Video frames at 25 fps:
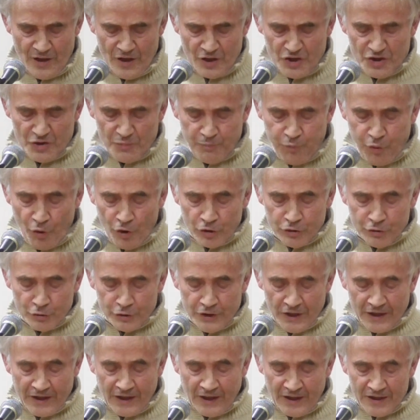С полу
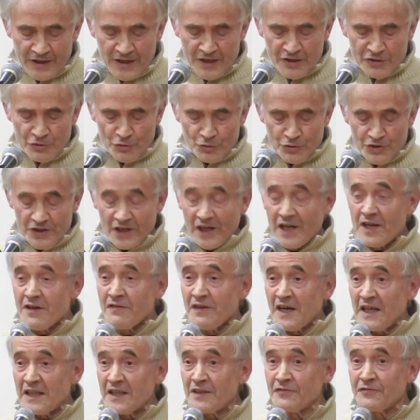до карнизу
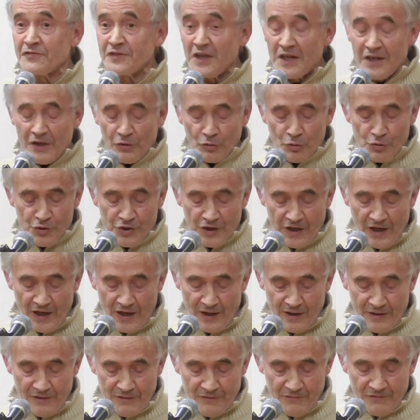заливала в три
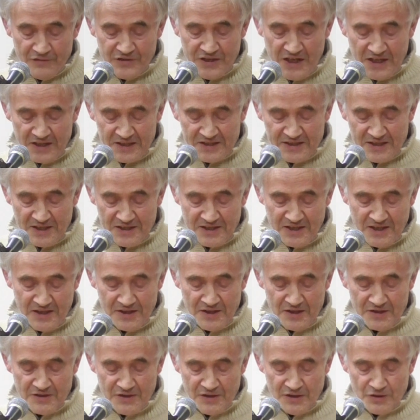ручья, всех
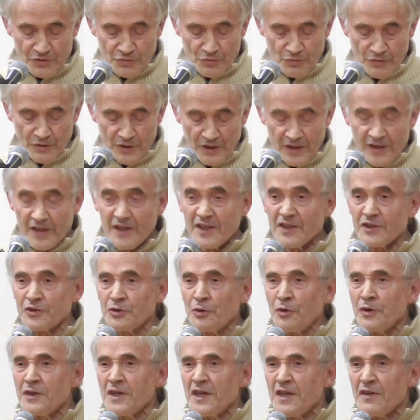соседей снизу.
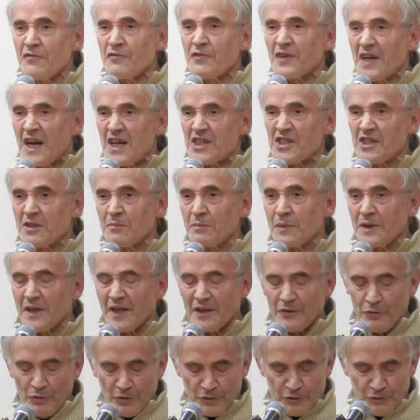То ей в каше
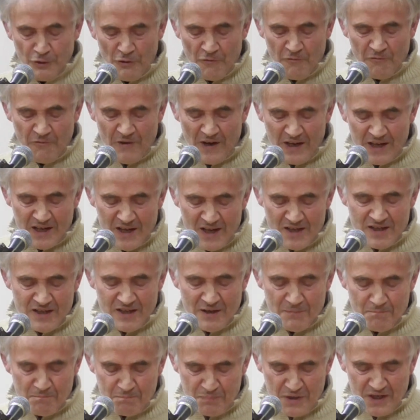молоко, то в
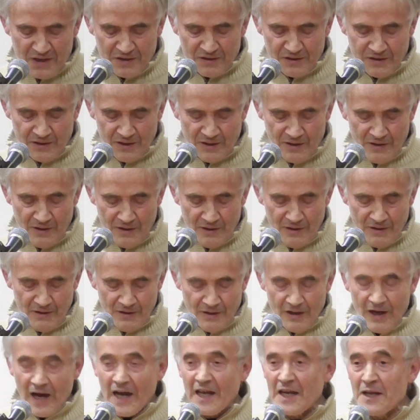варенье пенки,
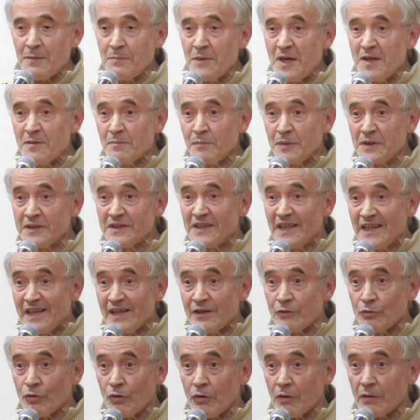а ремень был
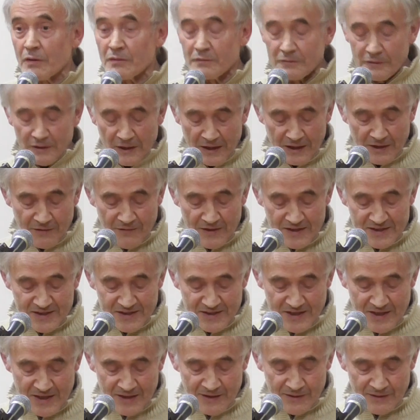далеко, на
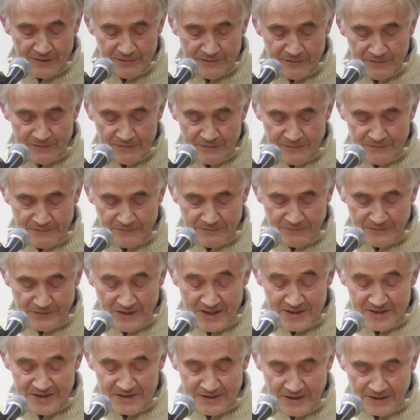гвозде,
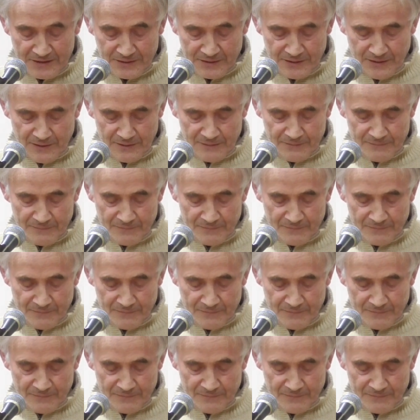на стенке.